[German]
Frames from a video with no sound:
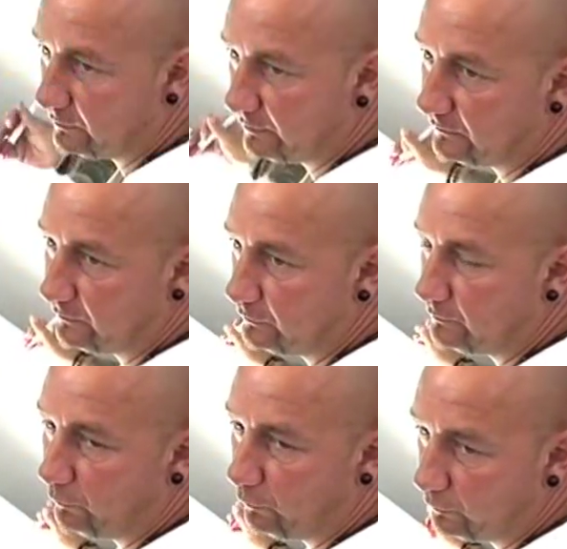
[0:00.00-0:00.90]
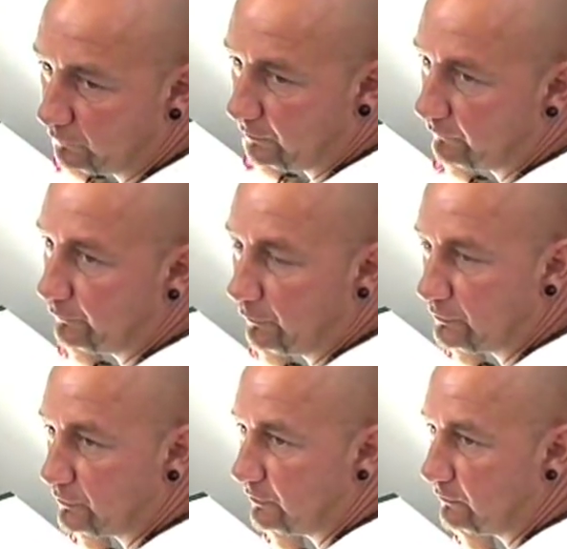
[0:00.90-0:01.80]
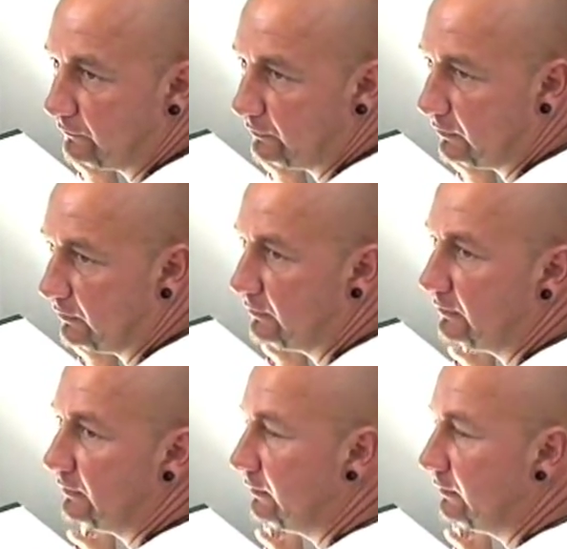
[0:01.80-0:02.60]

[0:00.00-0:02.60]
Du kriegst natürlich einen Bonus auf deutsche Tätowierer,